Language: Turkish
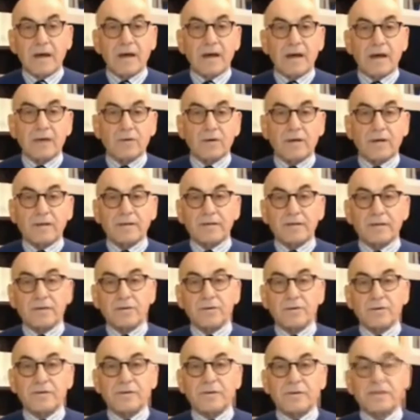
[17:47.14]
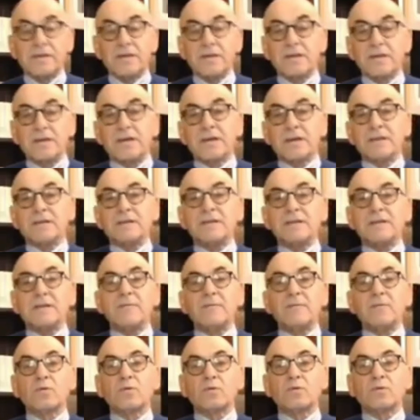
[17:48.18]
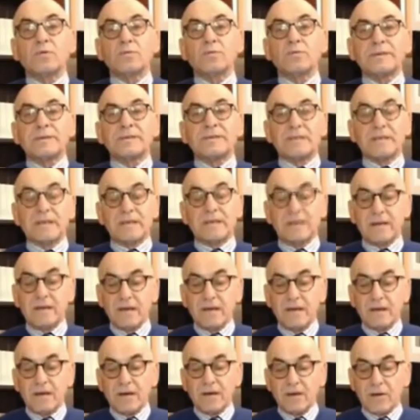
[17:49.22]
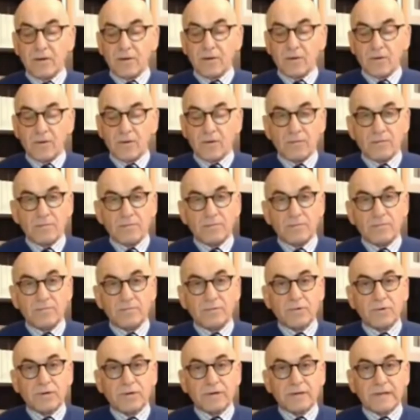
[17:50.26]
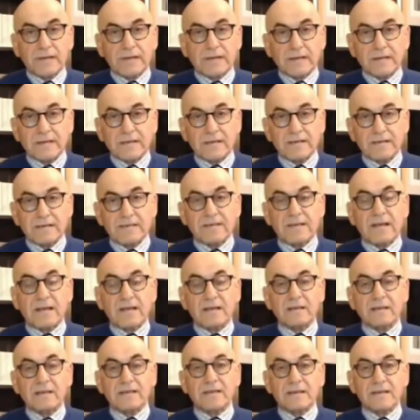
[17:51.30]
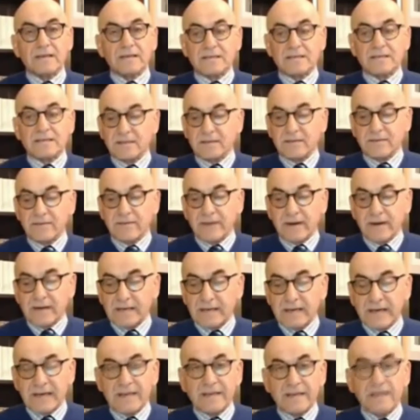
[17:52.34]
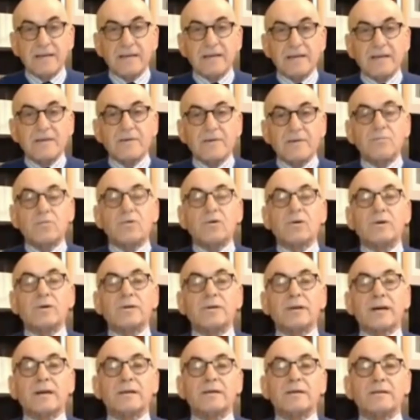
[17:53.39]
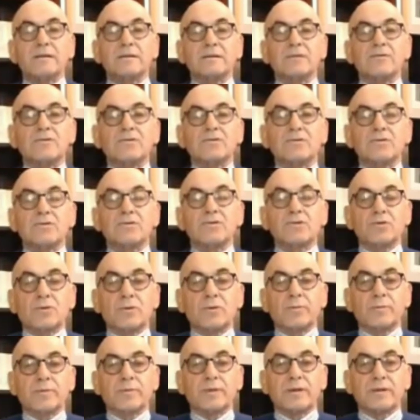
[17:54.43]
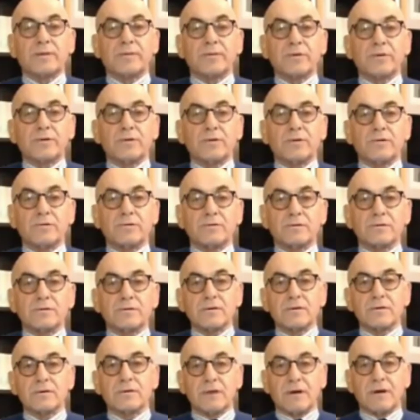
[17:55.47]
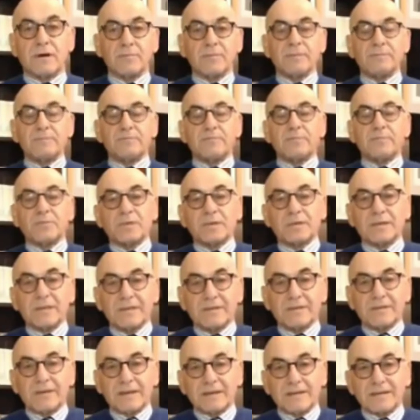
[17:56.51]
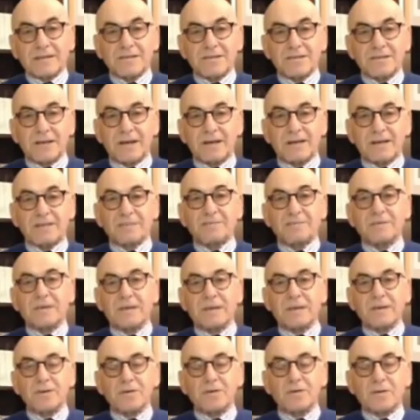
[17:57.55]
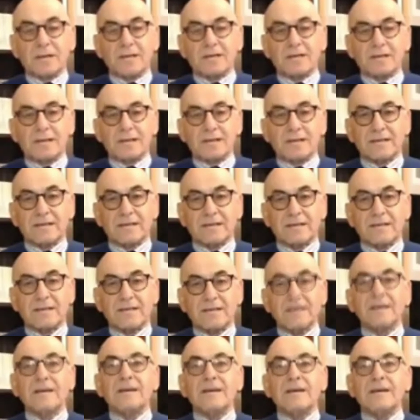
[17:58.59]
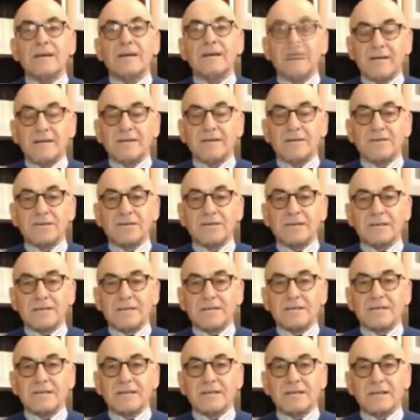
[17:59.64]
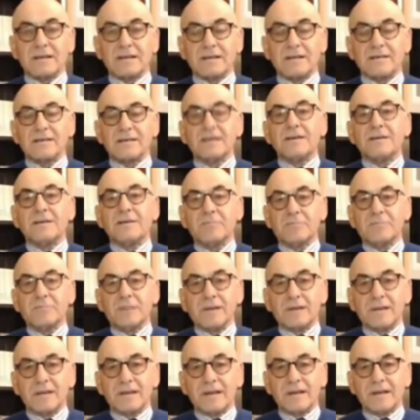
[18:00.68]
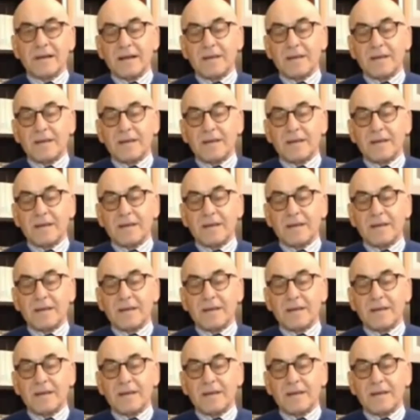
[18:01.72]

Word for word: Erdoğan da diyor ki ne mutlu bize bu kadar salgın hastalık varken bu kadar güçlü toplanabiliyoruz. Abi bunda ne var ki çağırdı mı geliyorlar zaten. Ayrıca insanlar bir araya